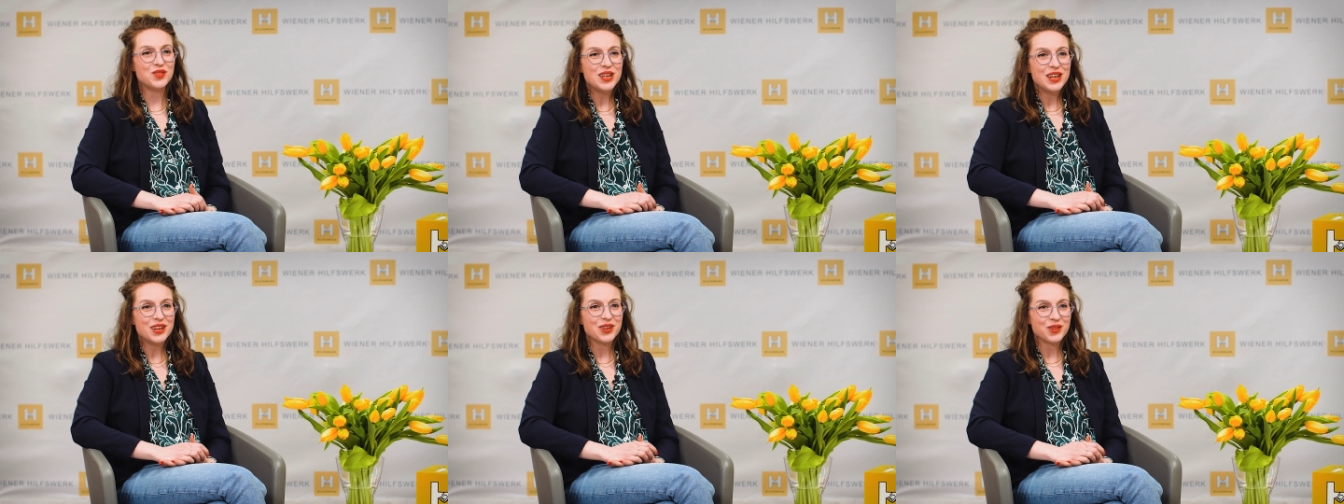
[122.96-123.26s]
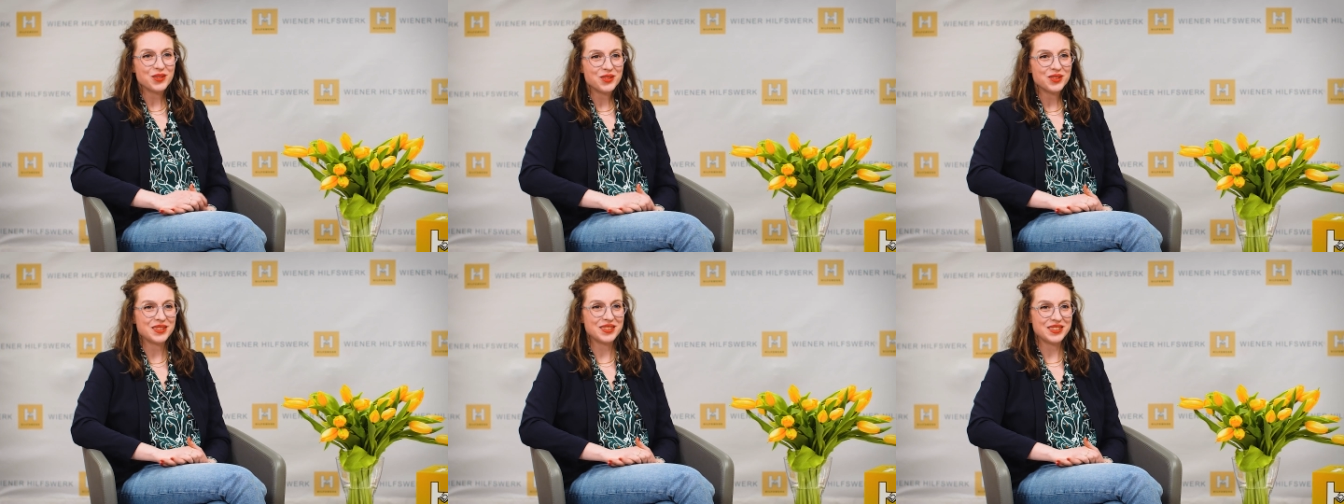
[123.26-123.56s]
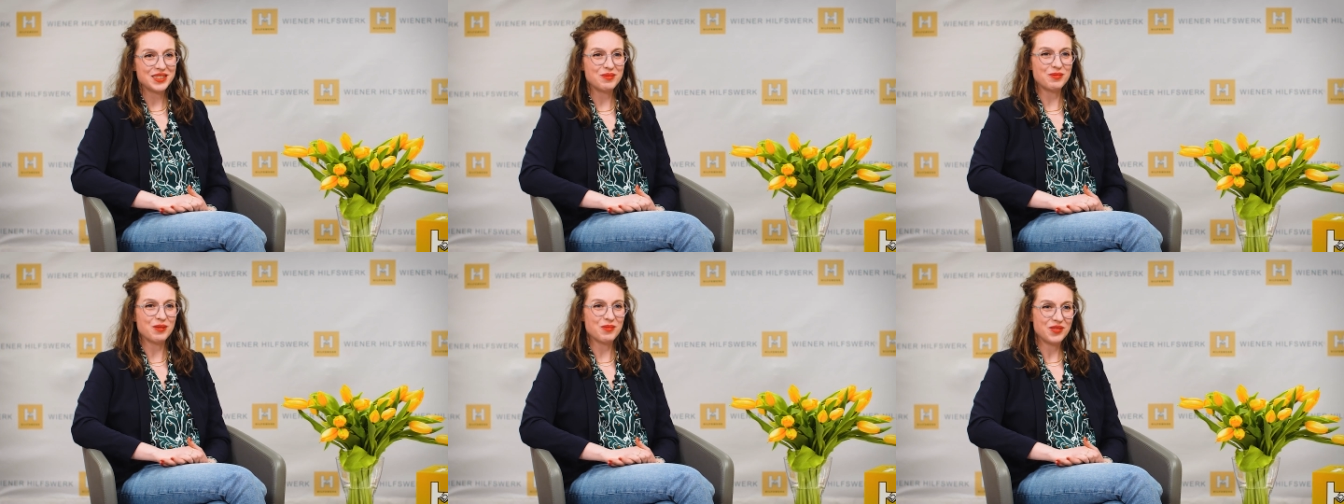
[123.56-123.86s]
viele Gründe,
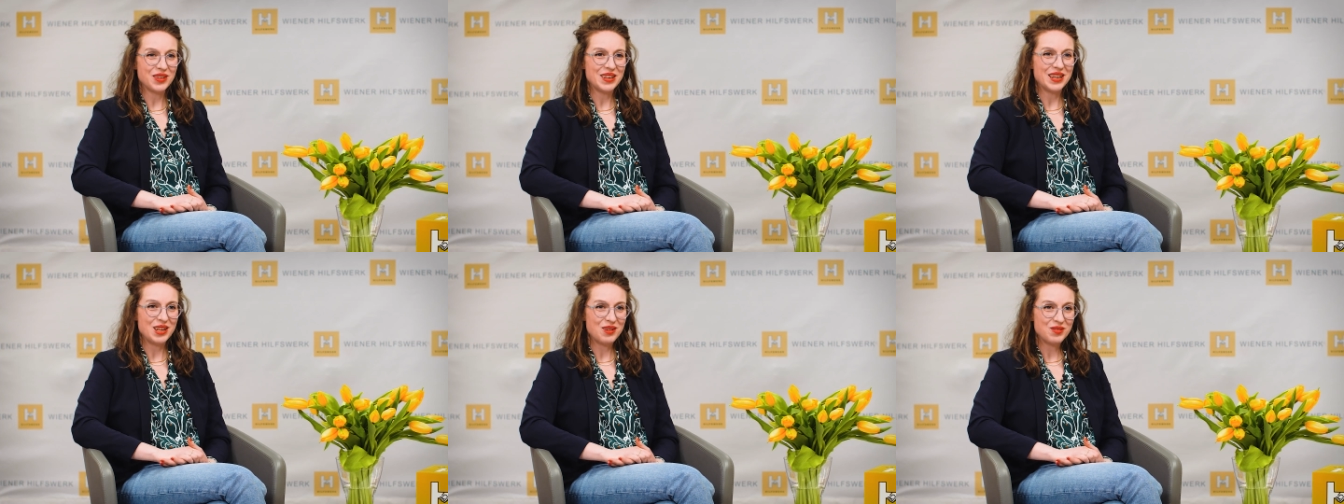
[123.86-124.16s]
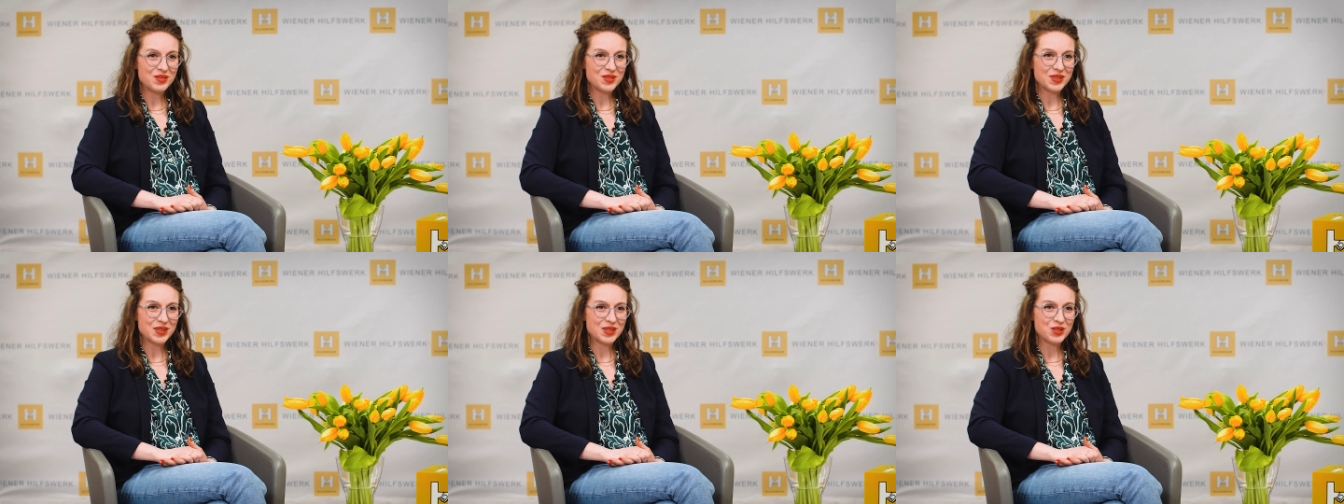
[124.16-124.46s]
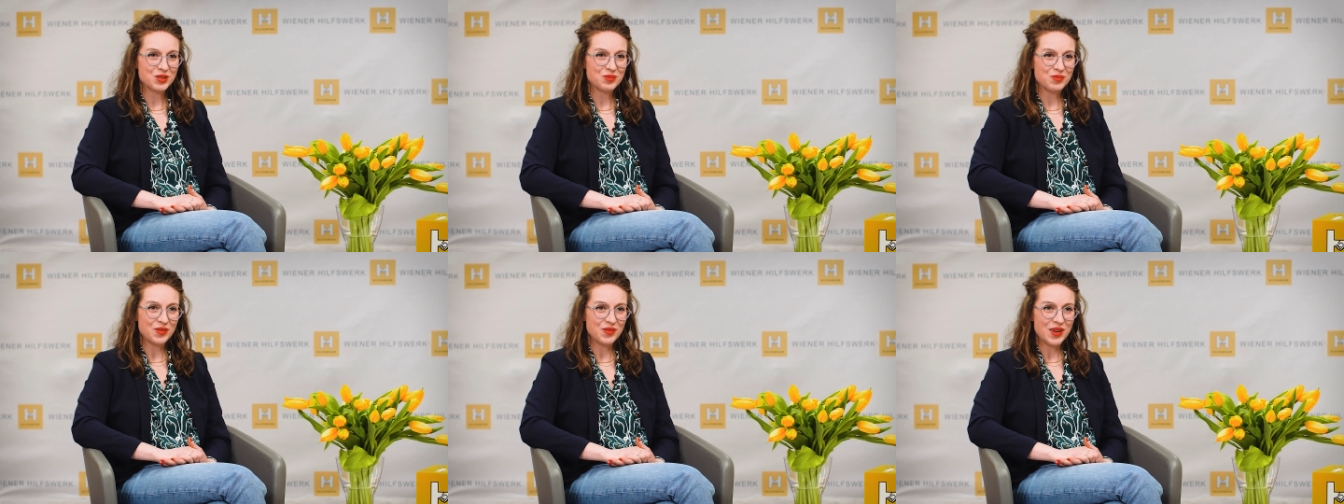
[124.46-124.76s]
sich beim Wiener
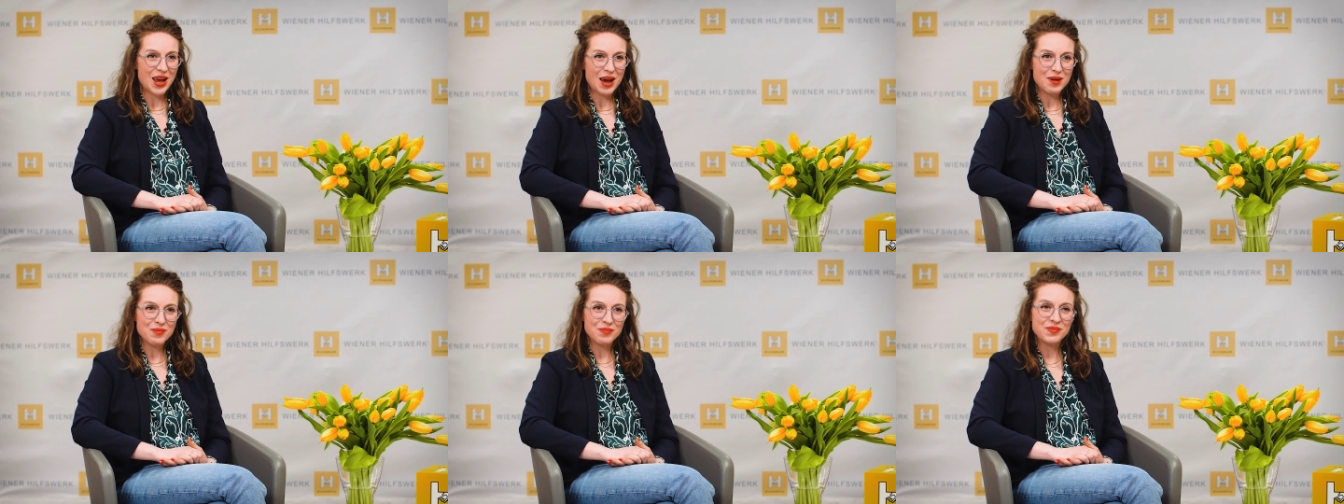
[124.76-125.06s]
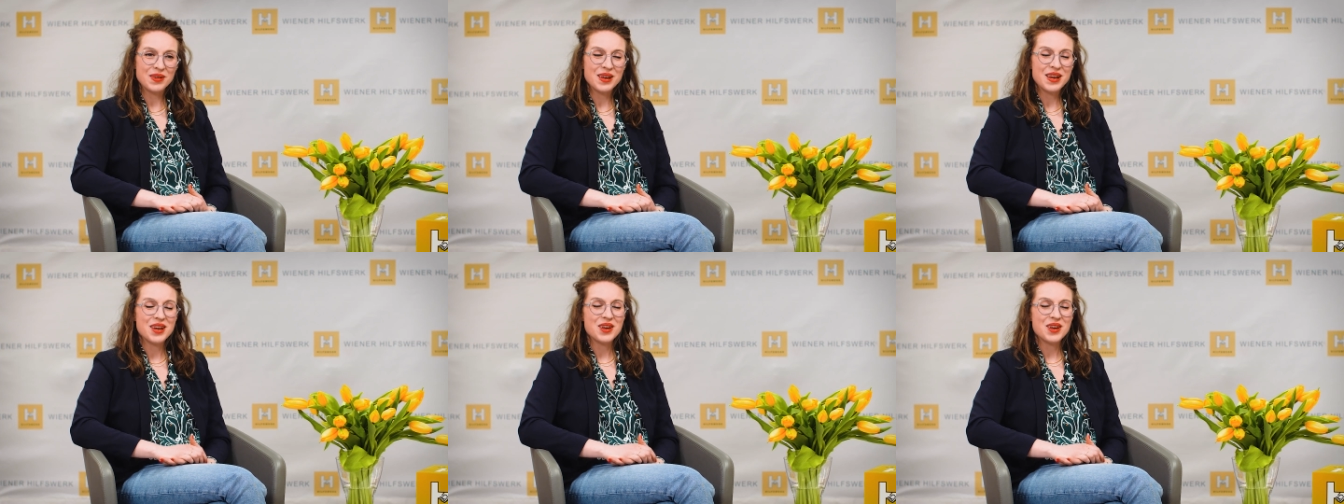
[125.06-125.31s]
Hilfswerk zu bewerben.